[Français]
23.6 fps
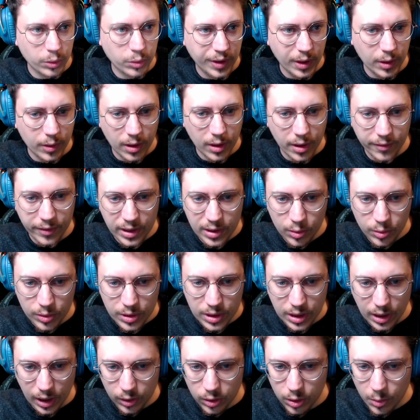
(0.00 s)
ça dans la vidéo
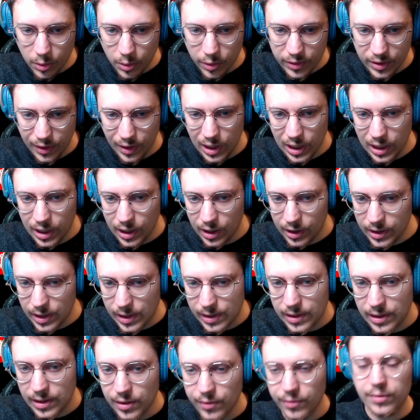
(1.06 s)
directement, vous avez le lien
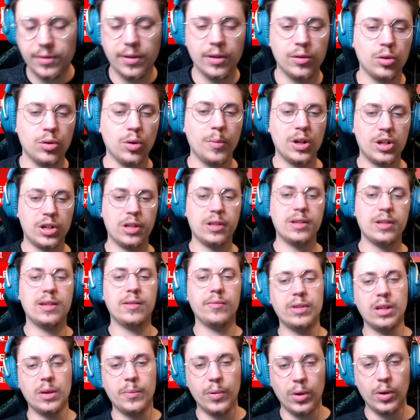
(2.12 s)
ici, c'est sur ma chaîne si vous
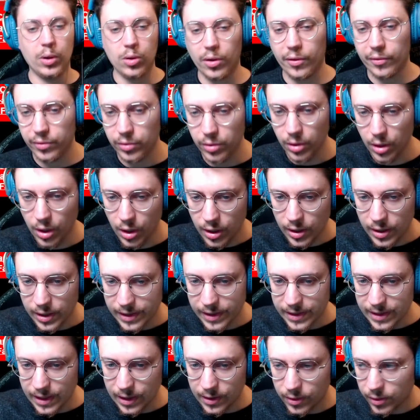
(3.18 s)
n'avez pas encore vu
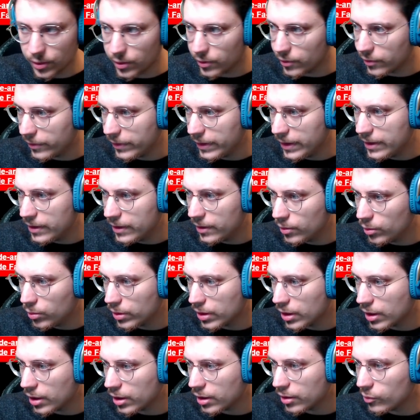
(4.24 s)
cette vidéo
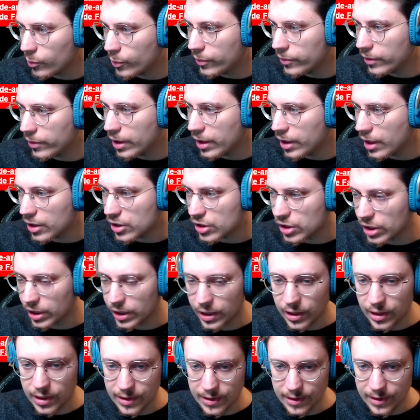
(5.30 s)
là, vous pouvez aller la
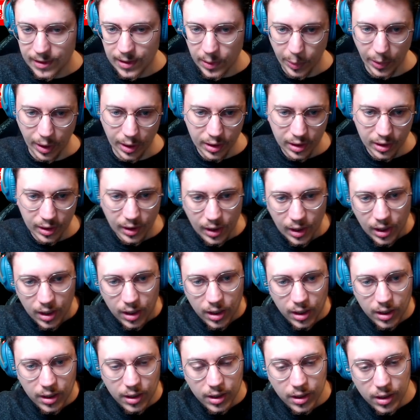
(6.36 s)
checker, n'hésitez pas.
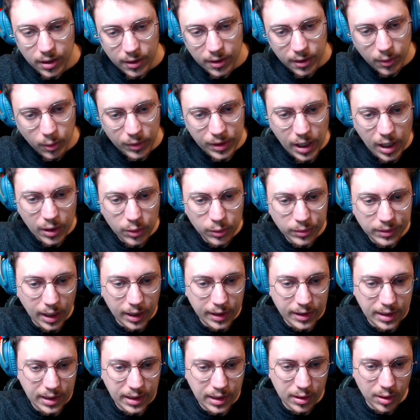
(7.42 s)
Euh, on a un autre
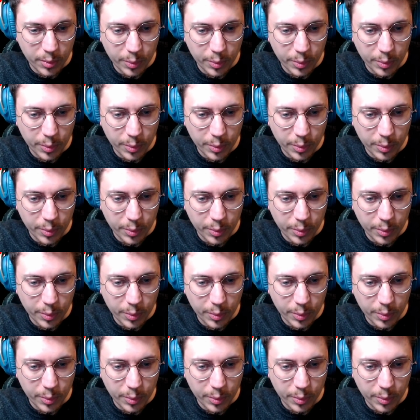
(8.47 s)
article,